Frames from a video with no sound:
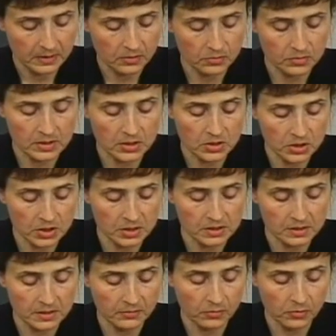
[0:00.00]
но за
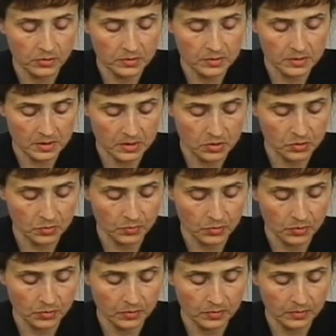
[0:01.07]
жизнь его, за
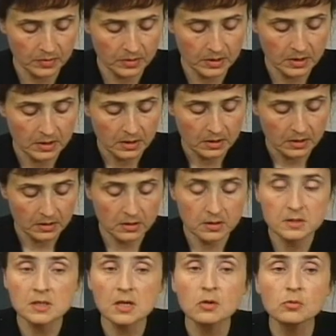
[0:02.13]
темную,
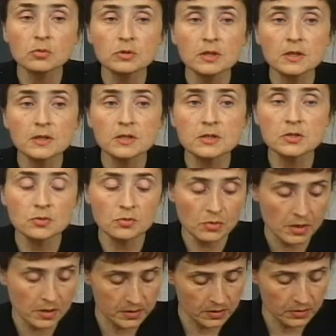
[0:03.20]
да за удаль
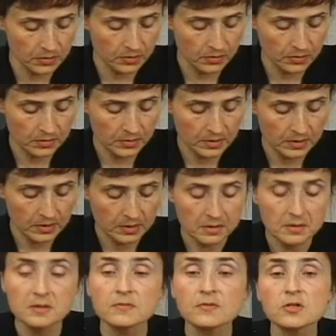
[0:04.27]
несуразную,
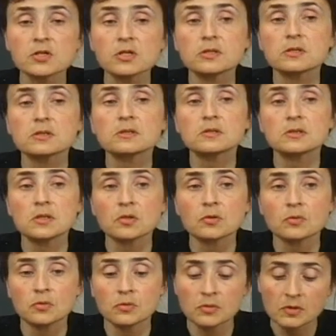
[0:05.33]
развяжите
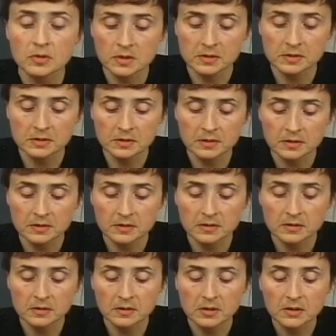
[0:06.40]
стеньку Разина.
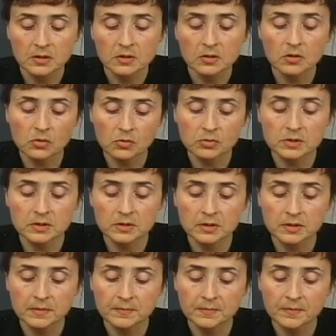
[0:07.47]

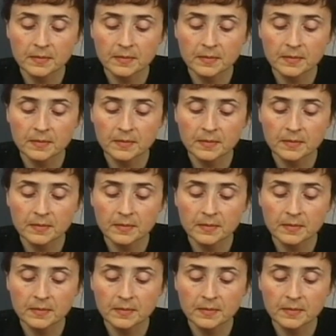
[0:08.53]
Родина.